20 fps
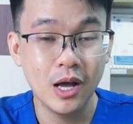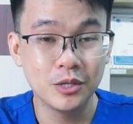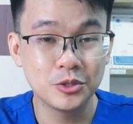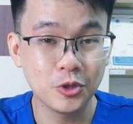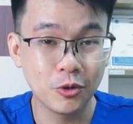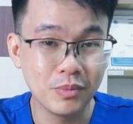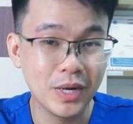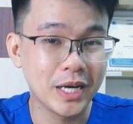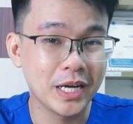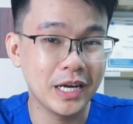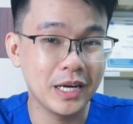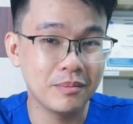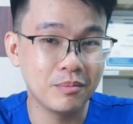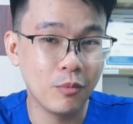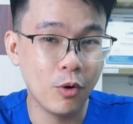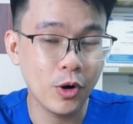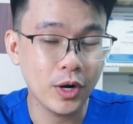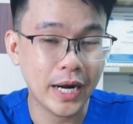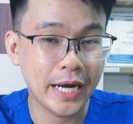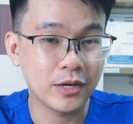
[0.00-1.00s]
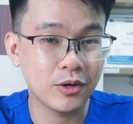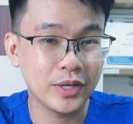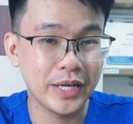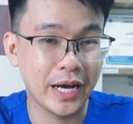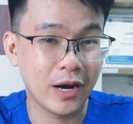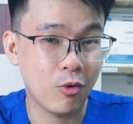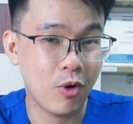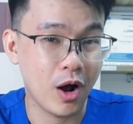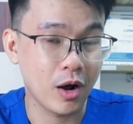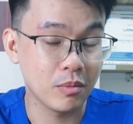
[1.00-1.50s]
Trung bình ấy, mỗi ngày nó
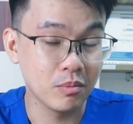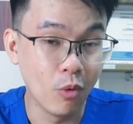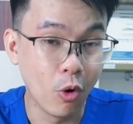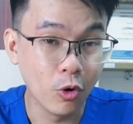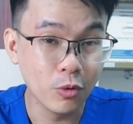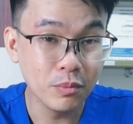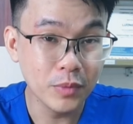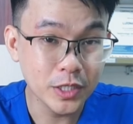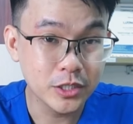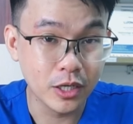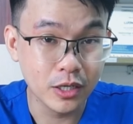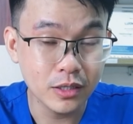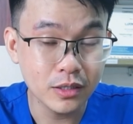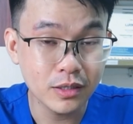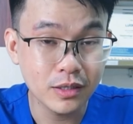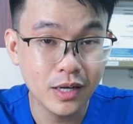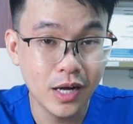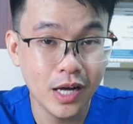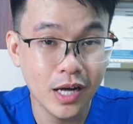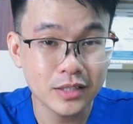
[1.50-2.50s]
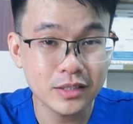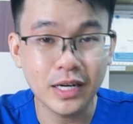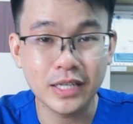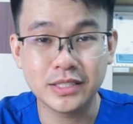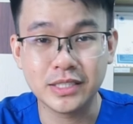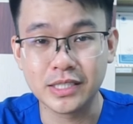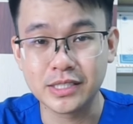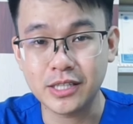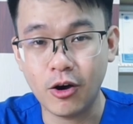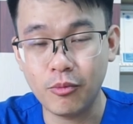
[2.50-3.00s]
đẻ khoảng bốn mươi trứng, tức là
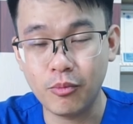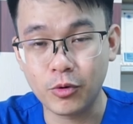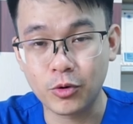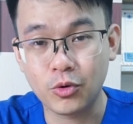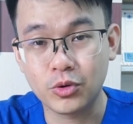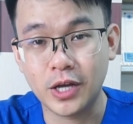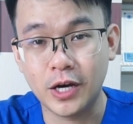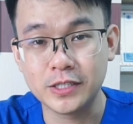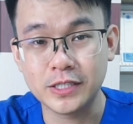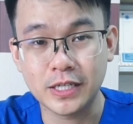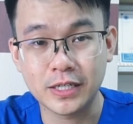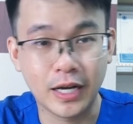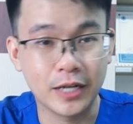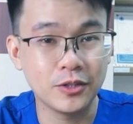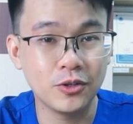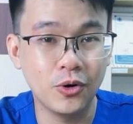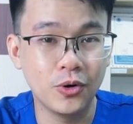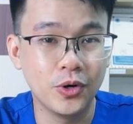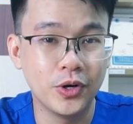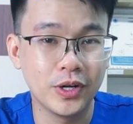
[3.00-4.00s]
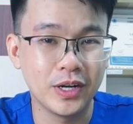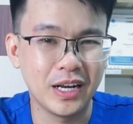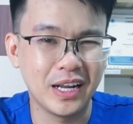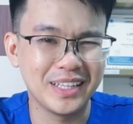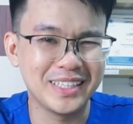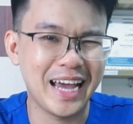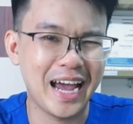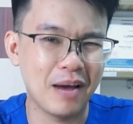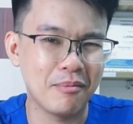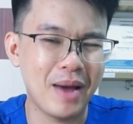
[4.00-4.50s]
chỉ sau một thời gian ngắn thôi là
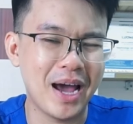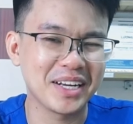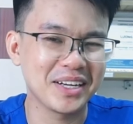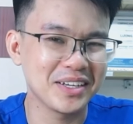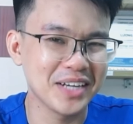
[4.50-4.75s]
nhà bạn đã